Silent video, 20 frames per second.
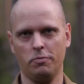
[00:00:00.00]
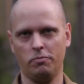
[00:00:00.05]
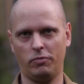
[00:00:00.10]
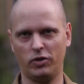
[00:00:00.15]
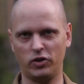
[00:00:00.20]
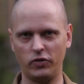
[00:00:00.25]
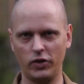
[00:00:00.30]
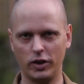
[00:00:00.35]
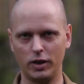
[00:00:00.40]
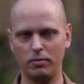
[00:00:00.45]

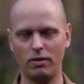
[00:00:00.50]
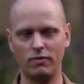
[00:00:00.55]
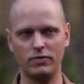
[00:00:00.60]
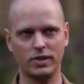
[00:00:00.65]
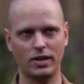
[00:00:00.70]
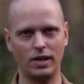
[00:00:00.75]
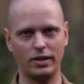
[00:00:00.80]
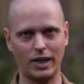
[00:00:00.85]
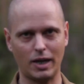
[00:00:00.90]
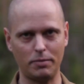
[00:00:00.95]
Pod wieloma
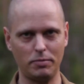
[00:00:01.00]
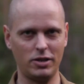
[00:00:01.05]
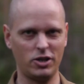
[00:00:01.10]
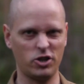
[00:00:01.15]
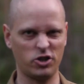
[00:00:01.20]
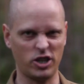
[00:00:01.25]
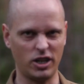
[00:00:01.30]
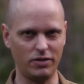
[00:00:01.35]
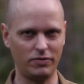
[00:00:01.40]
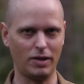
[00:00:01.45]
względami
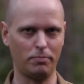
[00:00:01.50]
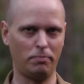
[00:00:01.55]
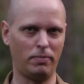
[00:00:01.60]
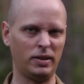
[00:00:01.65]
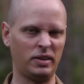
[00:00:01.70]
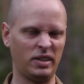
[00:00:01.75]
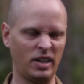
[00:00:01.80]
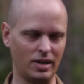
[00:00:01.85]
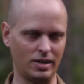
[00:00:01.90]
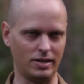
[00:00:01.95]
żeliwna
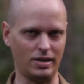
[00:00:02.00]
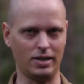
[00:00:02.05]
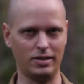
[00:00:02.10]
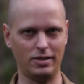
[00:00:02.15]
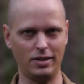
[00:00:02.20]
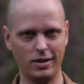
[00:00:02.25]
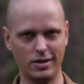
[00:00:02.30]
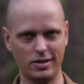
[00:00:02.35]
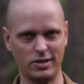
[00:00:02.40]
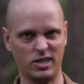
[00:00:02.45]
patelnia
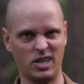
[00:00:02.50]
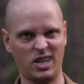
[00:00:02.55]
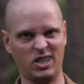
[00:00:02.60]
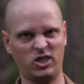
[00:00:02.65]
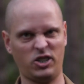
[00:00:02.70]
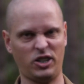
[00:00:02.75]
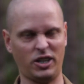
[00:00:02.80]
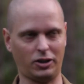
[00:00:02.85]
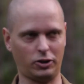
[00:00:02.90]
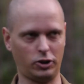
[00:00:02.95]
nie jest
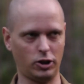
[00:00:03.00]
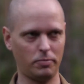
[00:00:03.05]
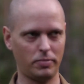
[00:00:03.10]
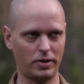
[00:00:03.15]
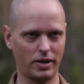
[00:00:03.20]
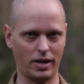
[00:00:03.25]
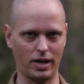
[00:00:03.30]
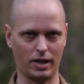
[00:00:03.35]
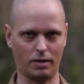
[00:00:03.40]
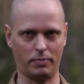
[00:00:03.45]
aż tak
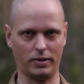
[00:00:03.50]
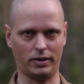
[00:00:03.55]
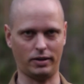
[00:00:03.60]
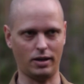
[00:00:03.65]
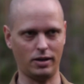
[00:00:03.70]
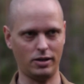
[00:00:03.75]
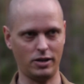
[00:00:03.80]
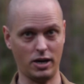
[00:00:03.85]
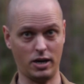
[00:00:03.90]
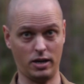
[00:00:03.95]
dobra jak
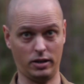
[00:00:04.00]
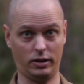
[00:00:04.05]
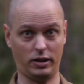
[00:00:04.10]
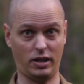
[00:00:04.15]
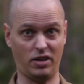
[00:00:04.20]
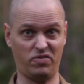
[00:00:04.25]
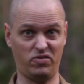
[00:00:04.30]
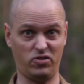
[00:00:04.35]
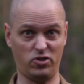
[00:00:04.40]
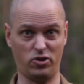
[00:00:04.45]
patelnia
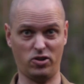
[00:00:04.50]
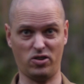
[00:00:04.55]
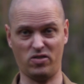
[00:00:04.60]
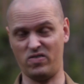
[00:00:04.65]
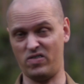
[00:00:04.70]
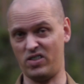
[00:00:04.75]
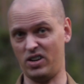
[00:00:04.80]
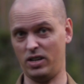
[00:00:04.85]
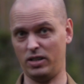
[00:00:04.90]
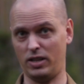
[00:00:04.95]

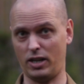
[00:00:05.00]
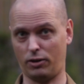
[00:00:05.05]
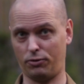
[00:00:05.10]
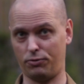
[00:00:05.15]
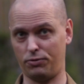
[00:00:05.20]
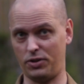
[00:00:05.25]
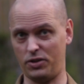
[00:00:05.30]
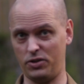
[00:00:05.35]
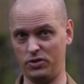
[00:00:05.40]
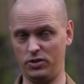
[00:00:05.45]
teflonowa, na
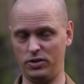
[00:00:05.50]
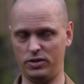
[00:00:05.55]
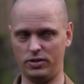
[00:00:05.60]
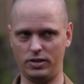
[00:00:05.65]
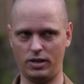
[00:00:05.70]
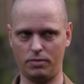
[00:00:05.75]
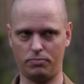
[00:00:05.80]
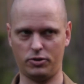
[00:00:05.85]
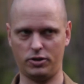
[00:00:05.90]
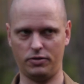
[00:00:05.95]
której nic
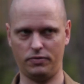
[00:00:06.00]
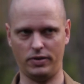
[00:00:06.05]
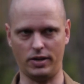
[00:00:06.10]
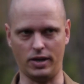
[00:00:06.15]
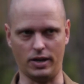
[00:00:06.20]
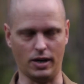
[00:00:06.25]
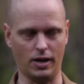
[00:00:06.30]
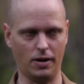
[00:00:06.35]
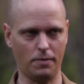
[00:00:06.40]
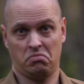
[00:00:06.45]
nie
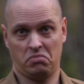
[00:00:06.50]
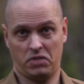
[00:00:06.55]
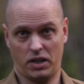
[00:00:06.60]
przywiera.